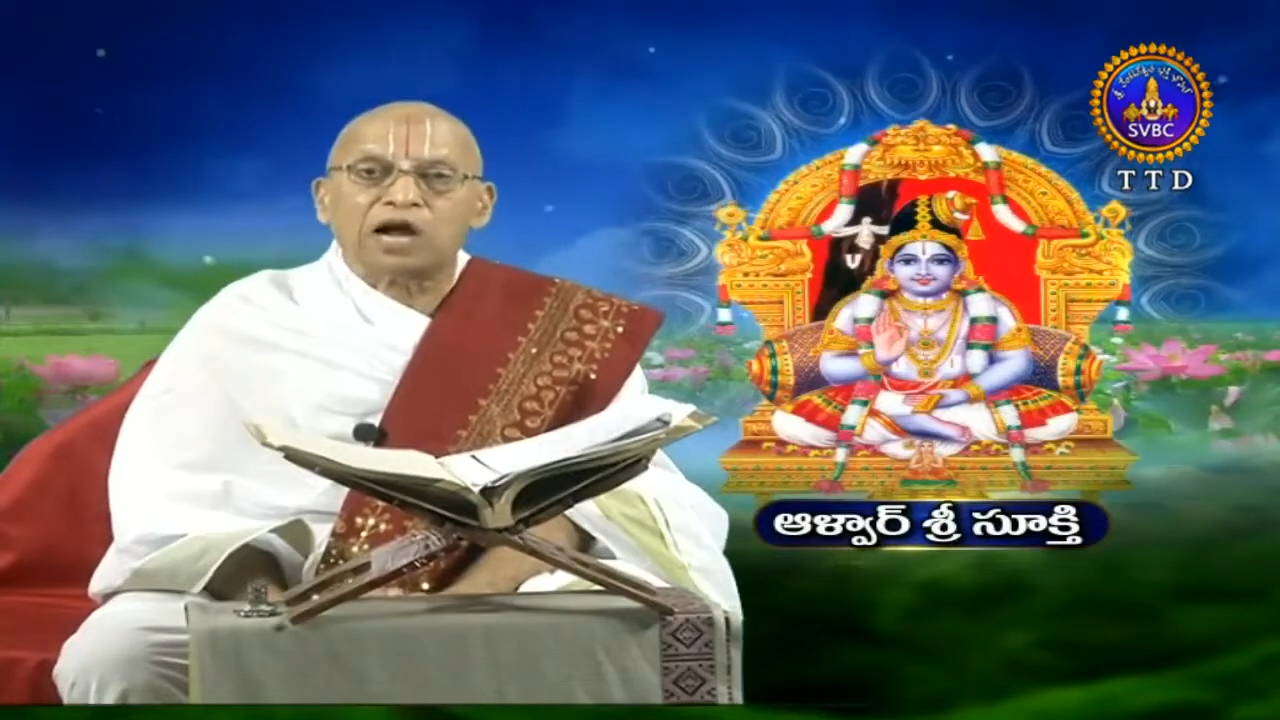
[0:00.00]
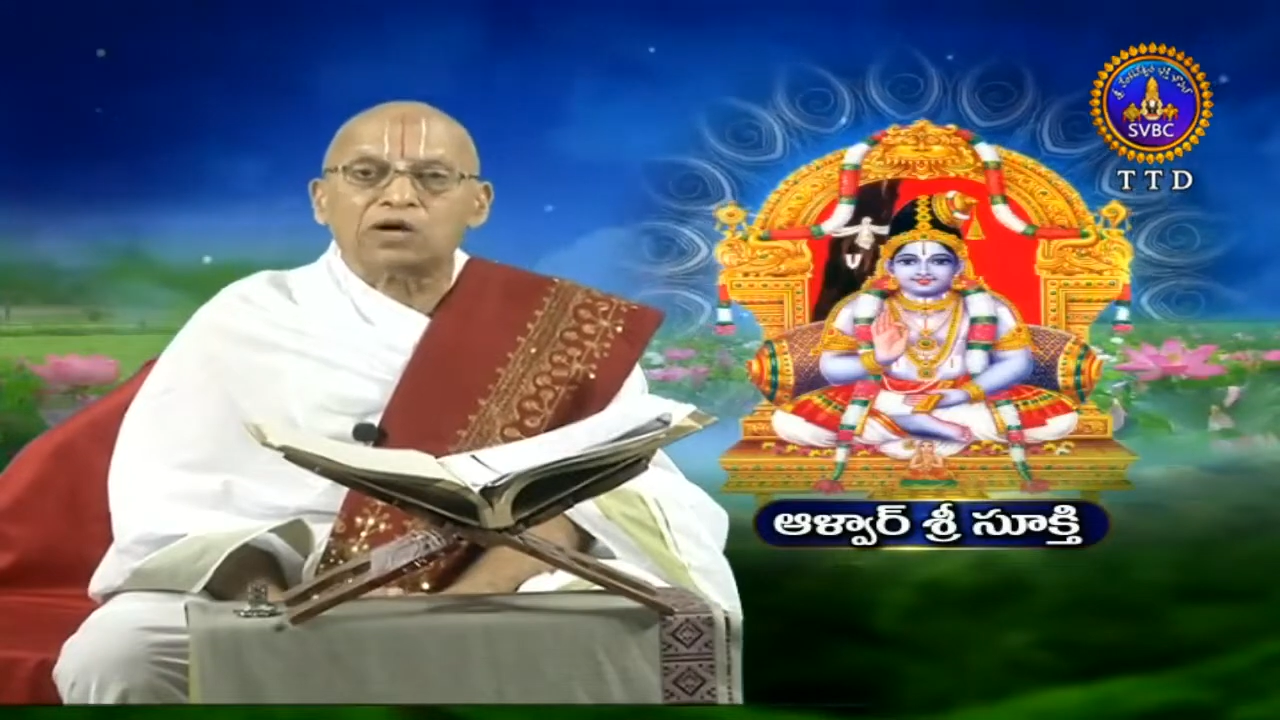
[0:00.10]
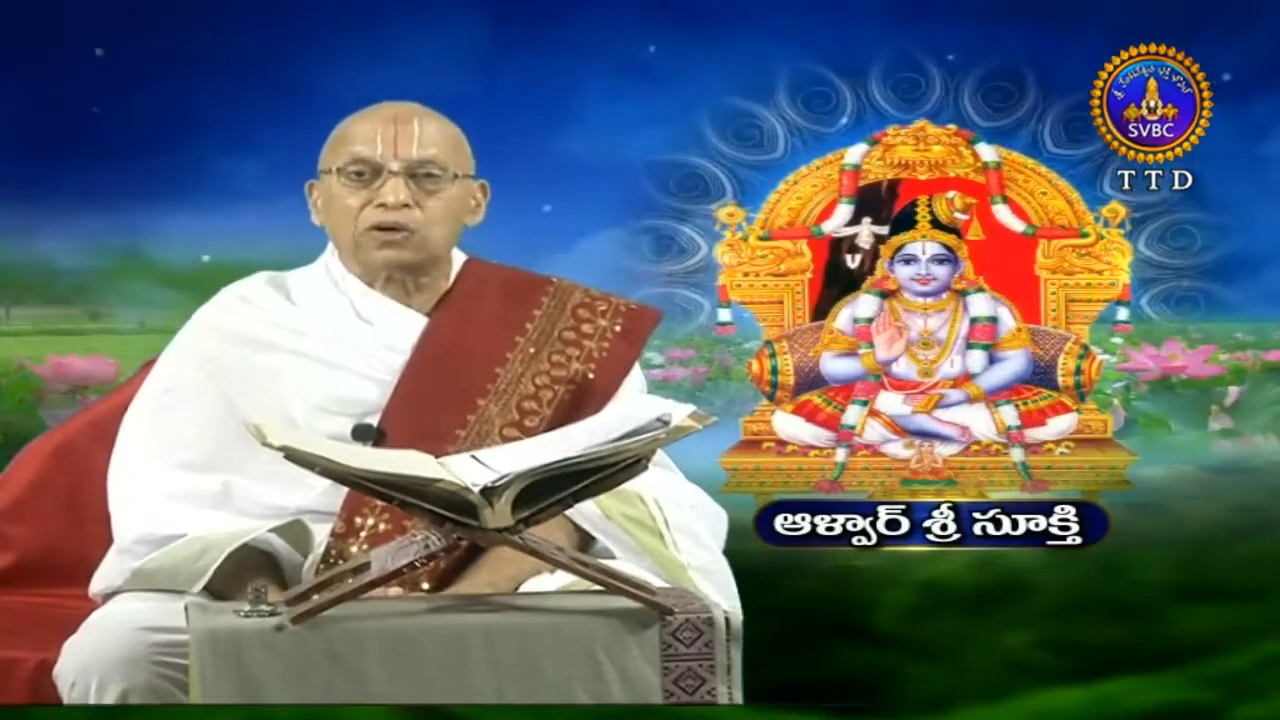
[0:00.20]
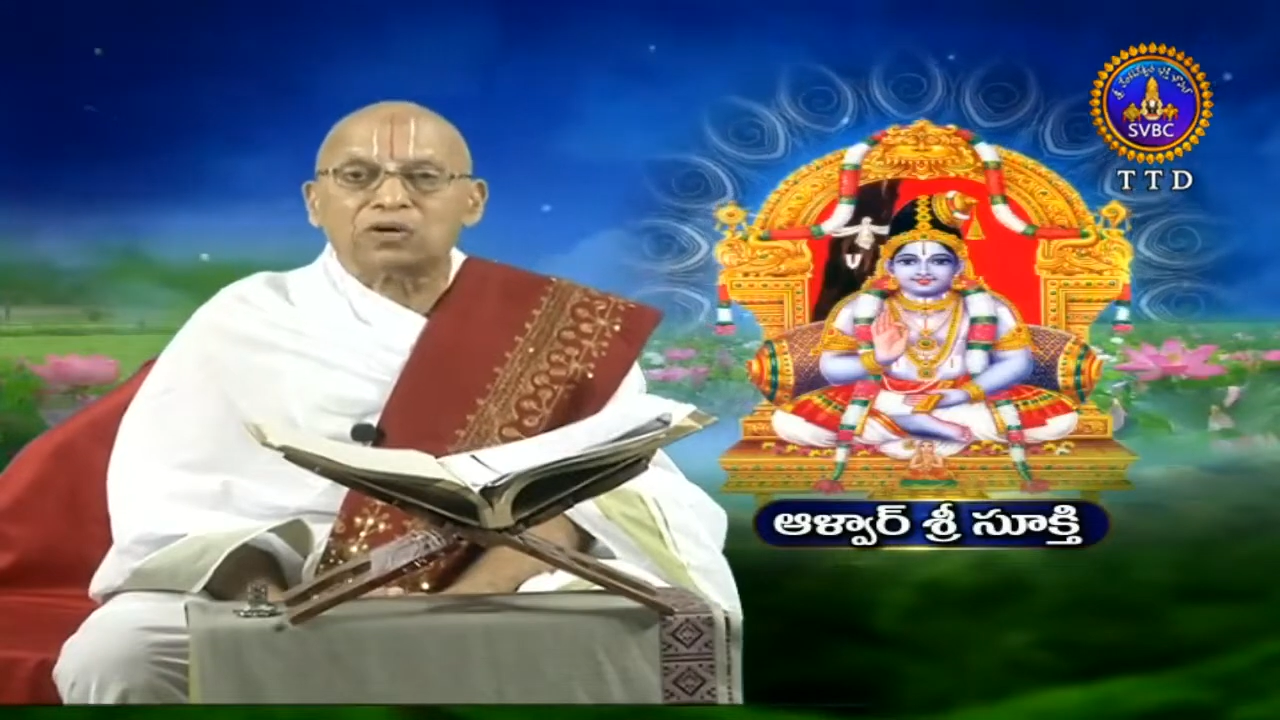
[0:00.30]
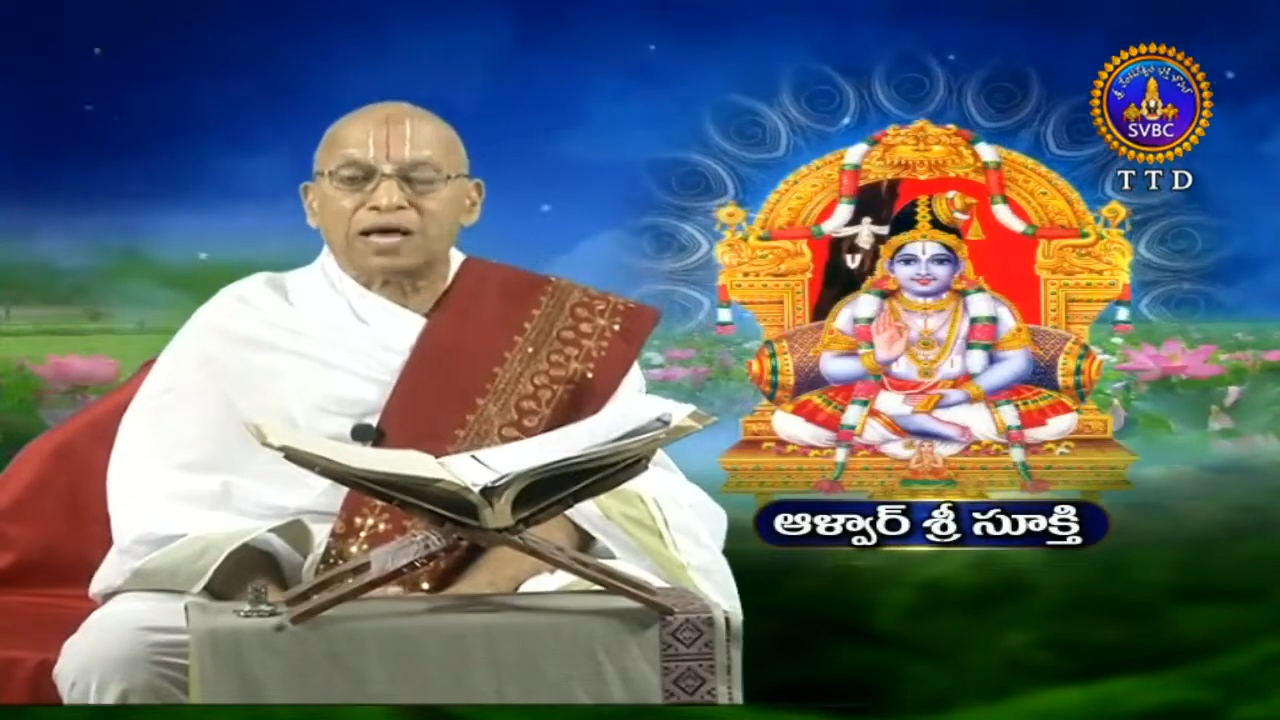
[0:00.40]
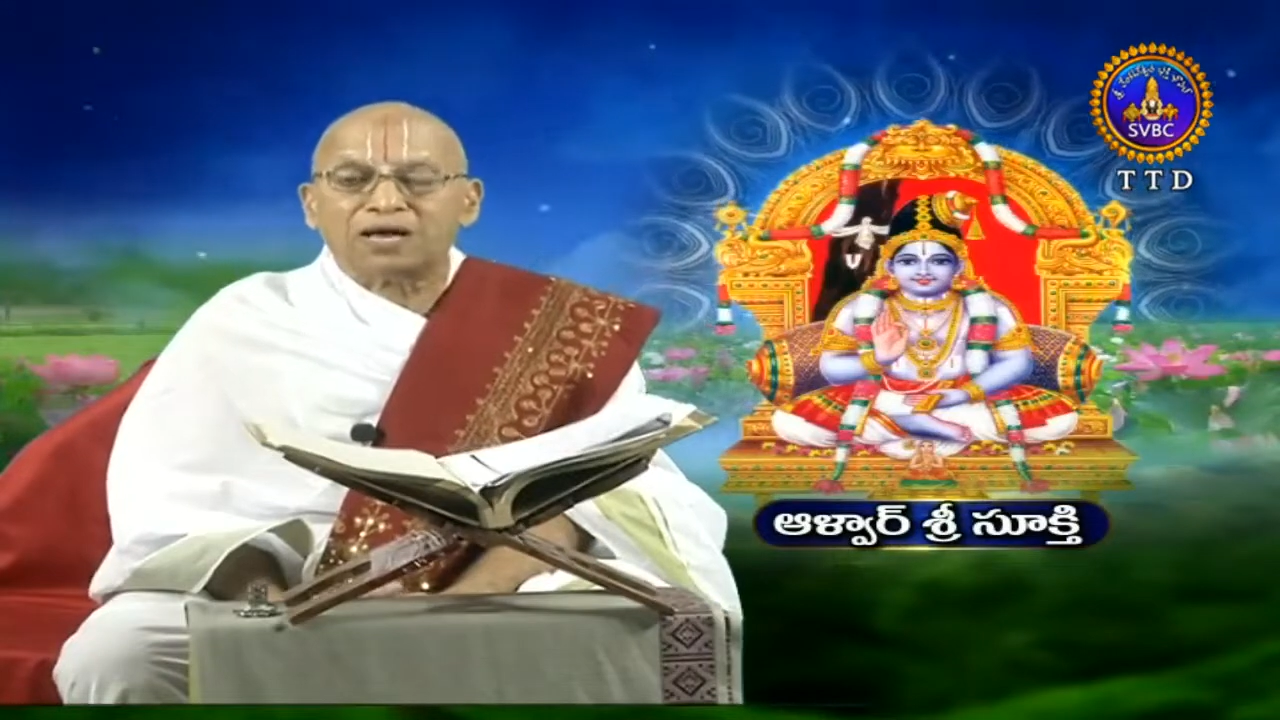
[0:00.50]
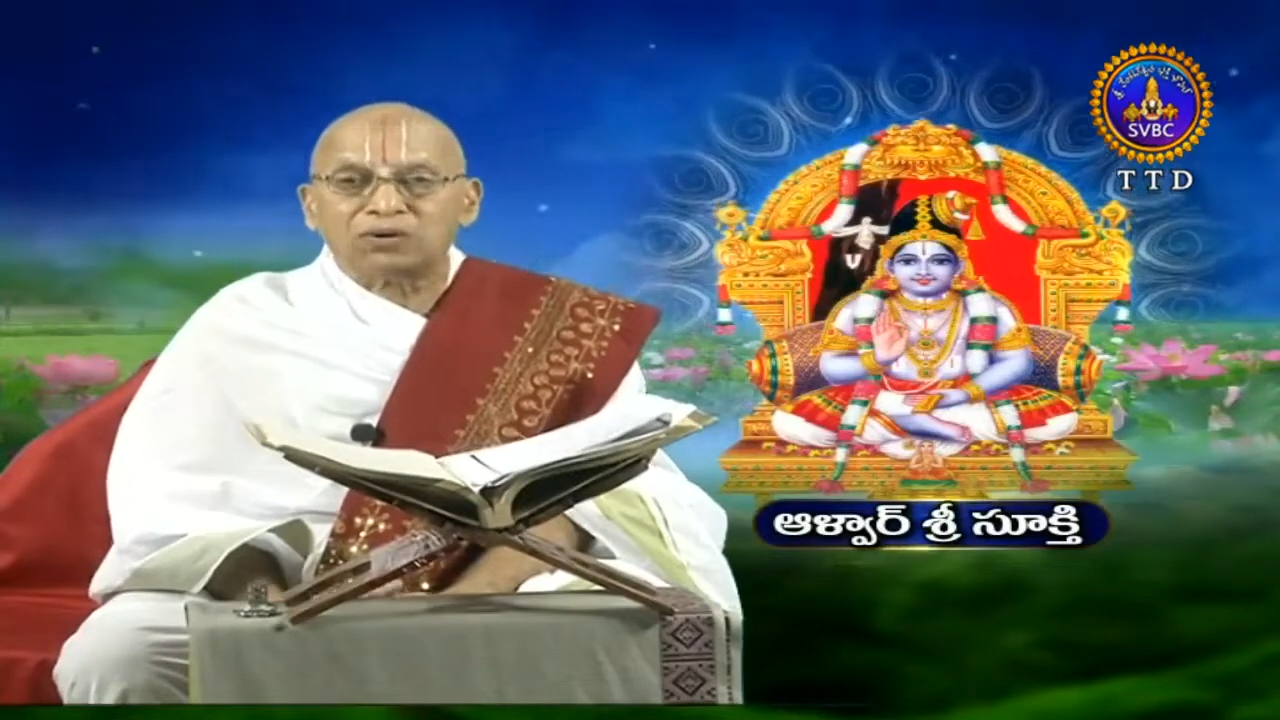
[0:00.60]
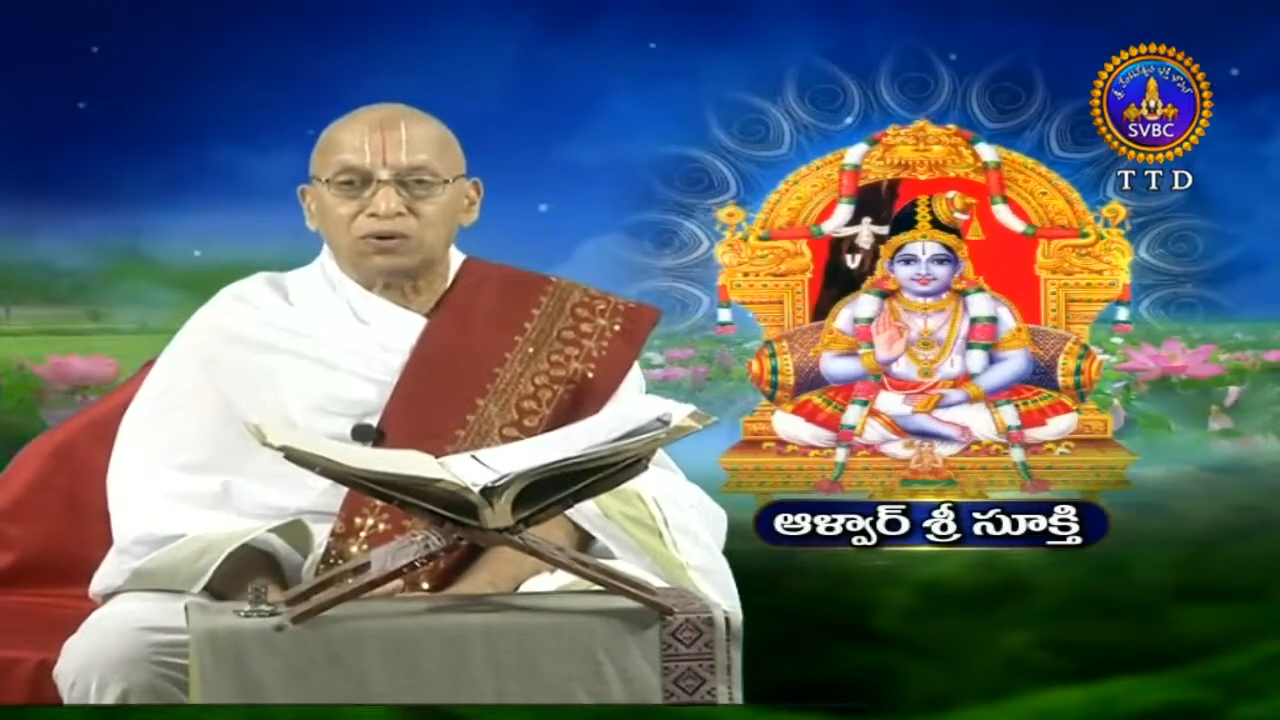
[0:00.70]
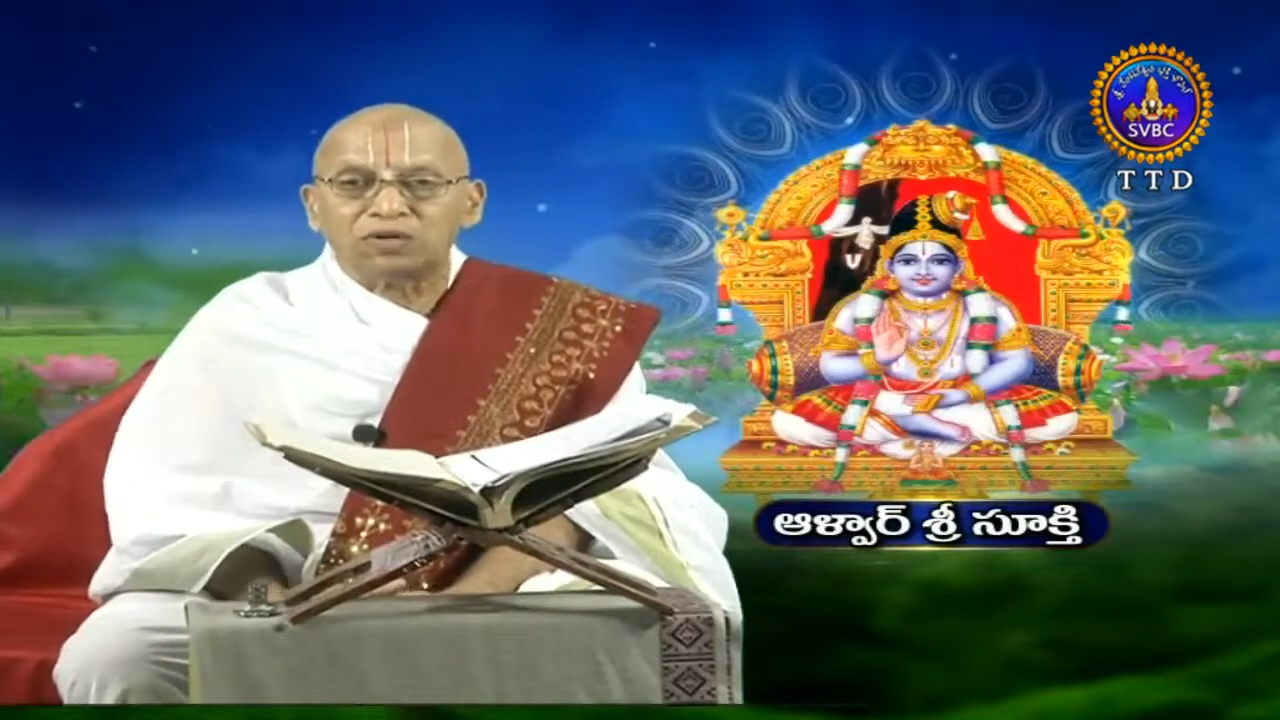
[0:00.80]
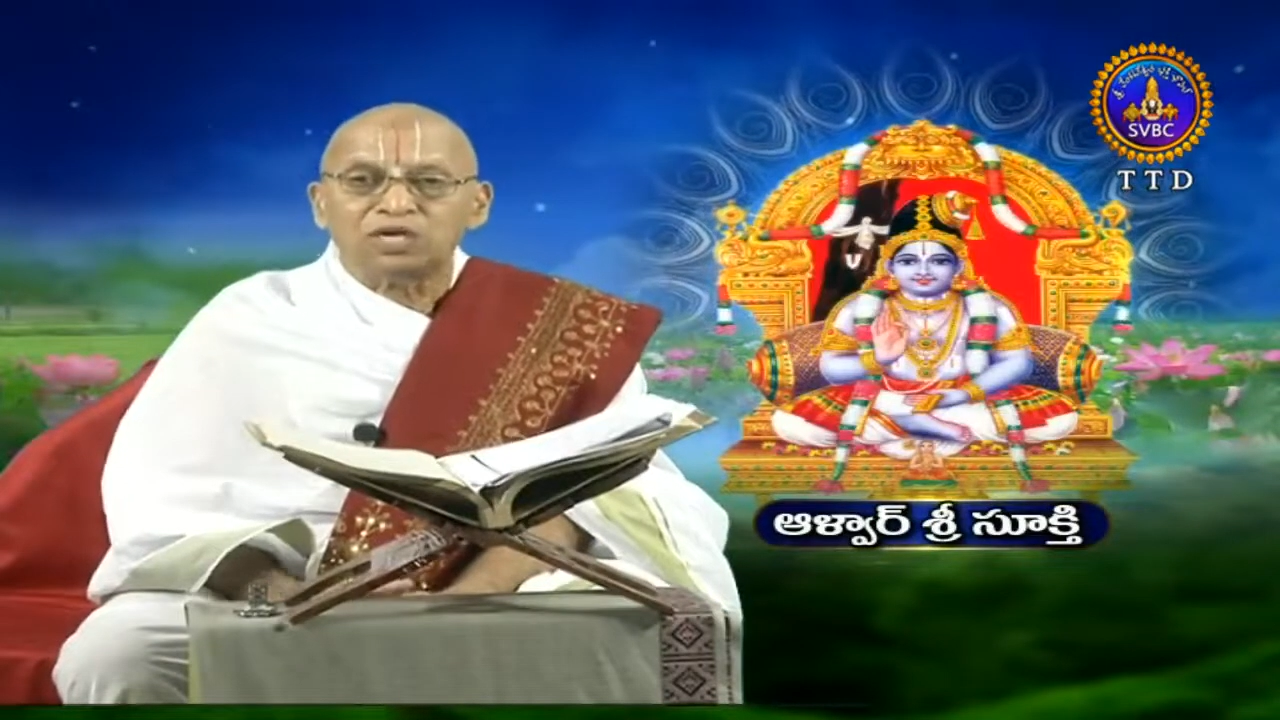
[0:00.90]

అంటున్నారు